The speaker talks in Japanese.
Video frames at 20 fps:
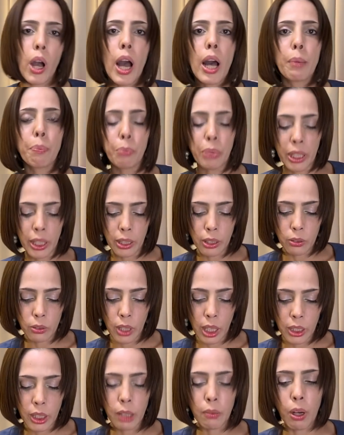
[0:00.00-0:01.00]
アピール
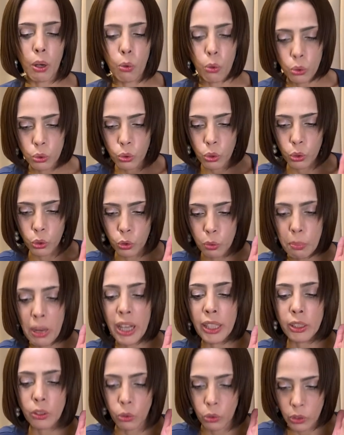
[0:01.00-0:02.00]
だけは本当にうま
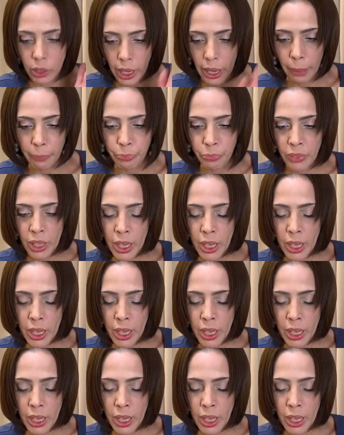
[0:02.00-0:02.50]
いので、